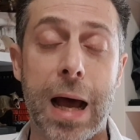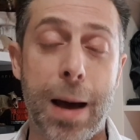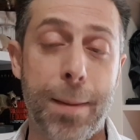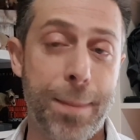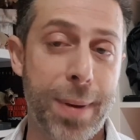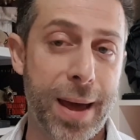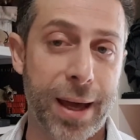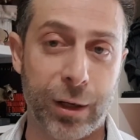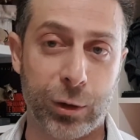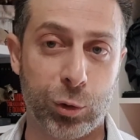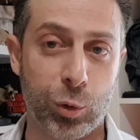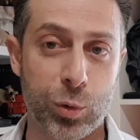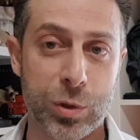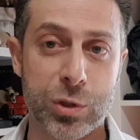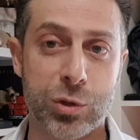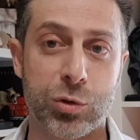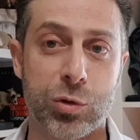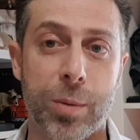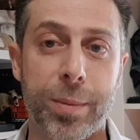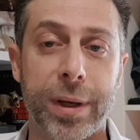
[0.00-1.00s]
ha aperto
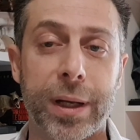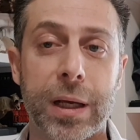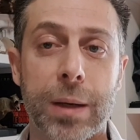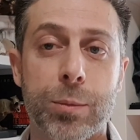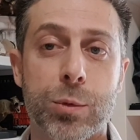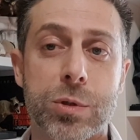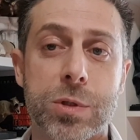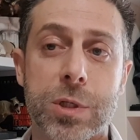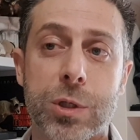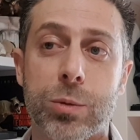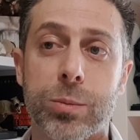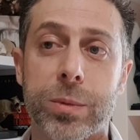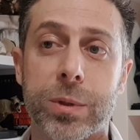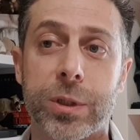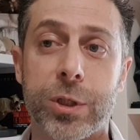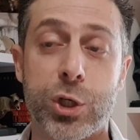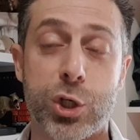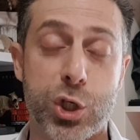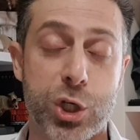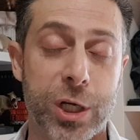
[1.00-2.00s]
questo America Museum
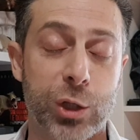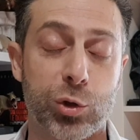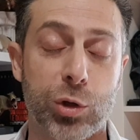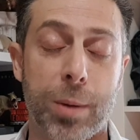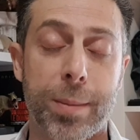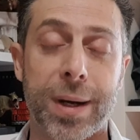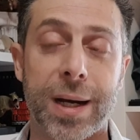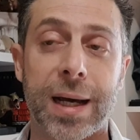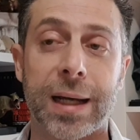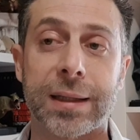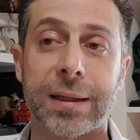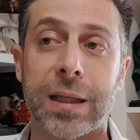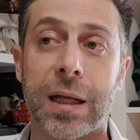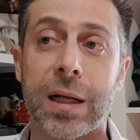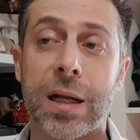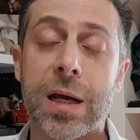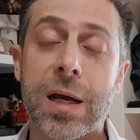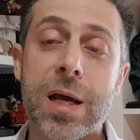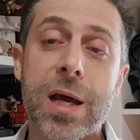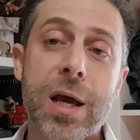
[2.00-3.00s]
in centro a
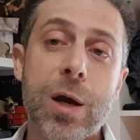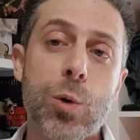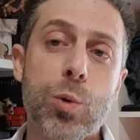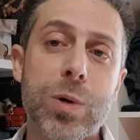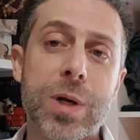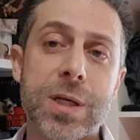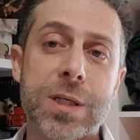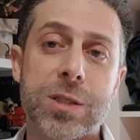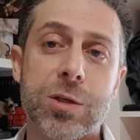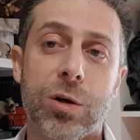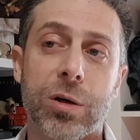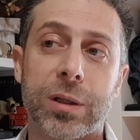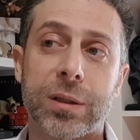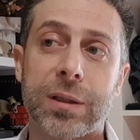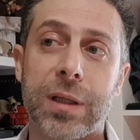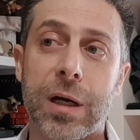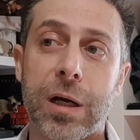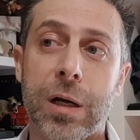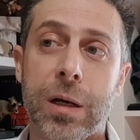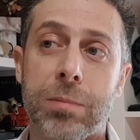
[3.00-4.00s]
Manhattan, una
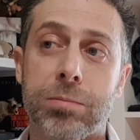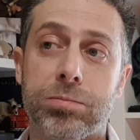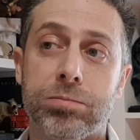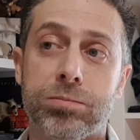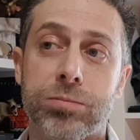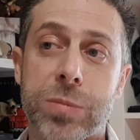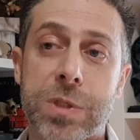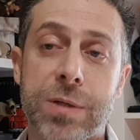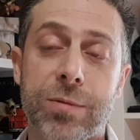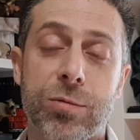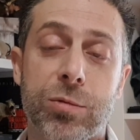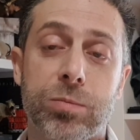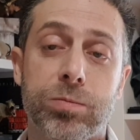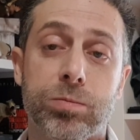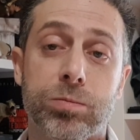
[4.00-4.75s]
sorta, mm, se,